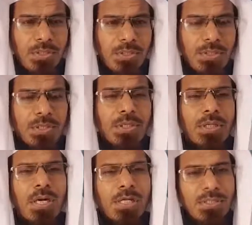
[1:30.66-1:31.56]

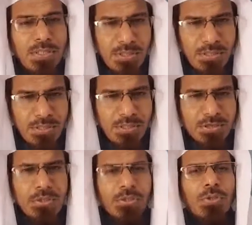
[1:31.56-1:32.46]
ধিক্কার জানিয়ে
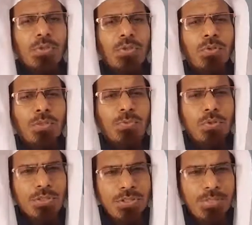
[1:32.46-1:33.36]
সতর্ক করে
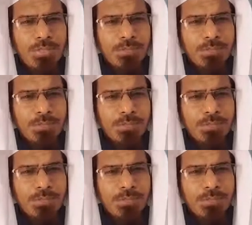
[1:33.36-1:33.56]
বলেছেন